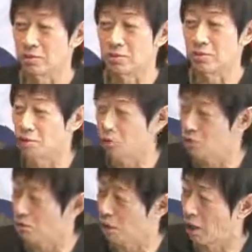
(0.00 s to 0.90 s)
どっか行ってん
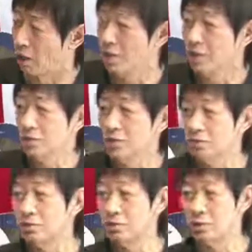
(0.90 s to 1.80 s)
のかなた
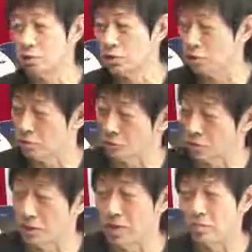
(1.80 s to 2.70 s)
楽しんできてくださ
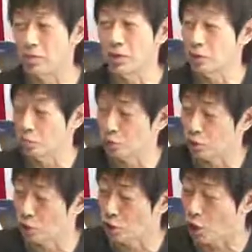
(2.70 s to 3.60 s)
いね。来週は戻っ
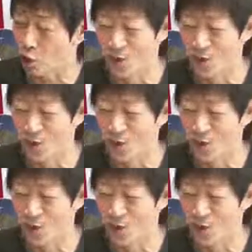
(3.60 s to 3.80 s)
てきてよ。